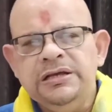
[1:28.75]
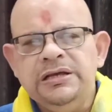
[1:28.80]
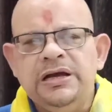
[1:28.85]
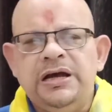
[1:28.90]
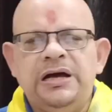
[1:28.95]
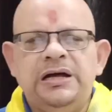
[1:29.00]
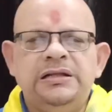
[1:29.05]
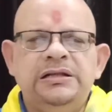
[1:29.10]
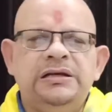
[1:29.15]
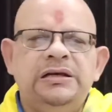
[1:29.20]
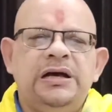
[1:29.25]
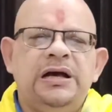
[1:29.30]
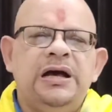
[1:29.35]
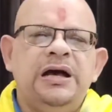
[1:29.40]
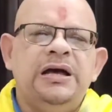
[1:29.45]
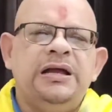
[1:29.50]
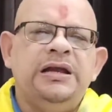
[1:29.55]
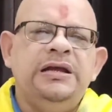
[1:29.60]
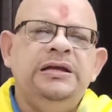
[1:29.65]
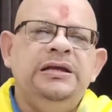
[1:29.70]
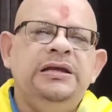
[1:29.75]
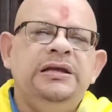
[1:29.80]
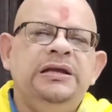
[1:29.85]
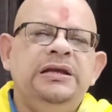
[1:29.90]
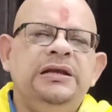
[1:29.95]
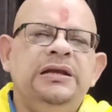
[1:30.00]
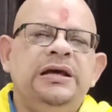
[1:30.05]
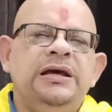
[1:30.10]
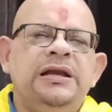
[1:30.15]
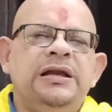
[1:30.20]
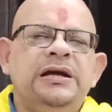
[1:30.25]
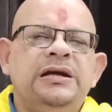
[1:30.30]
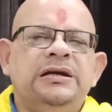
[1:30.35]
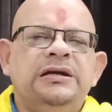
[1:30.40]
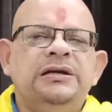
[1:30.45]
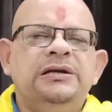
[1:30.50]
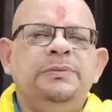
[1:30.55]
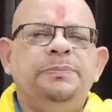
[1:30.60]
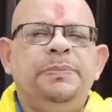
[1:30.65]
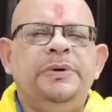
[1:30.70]
याद आ रही
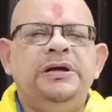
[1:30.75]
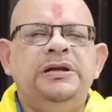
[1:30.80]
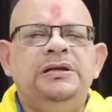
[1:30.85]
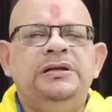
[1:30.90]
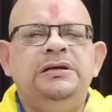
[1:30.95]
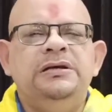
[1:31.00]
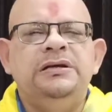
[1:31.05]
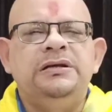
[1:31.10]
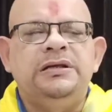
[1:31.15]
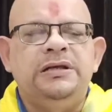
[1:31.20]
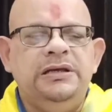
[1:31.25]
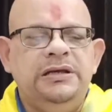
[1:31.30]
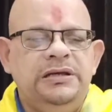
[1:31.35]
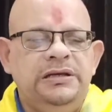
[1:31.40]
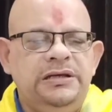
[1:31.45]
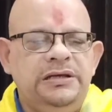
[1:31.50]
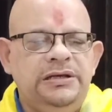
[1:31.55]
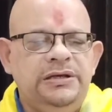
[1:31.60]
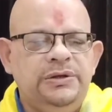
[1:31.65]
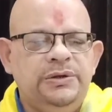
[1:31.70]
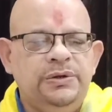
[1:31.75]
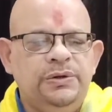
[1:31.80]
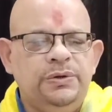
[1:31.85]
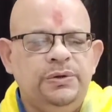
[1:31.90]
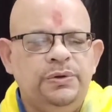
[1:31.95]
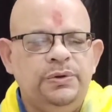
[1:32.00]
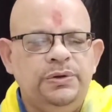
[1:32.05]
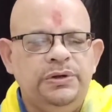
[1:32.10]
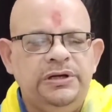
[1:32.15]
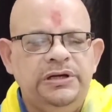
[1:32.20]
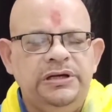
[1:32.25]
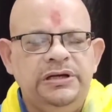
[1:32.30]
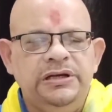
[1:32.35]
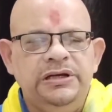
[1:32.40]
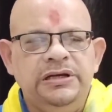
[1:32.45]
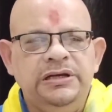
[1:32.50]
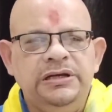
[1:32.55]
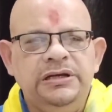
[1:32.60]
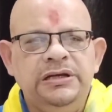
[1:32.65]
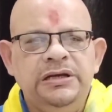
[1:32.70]
लरकपन की
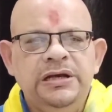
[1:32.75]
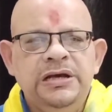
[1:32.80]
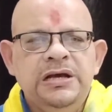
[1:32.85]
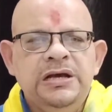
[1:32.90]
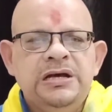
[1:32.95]
होरी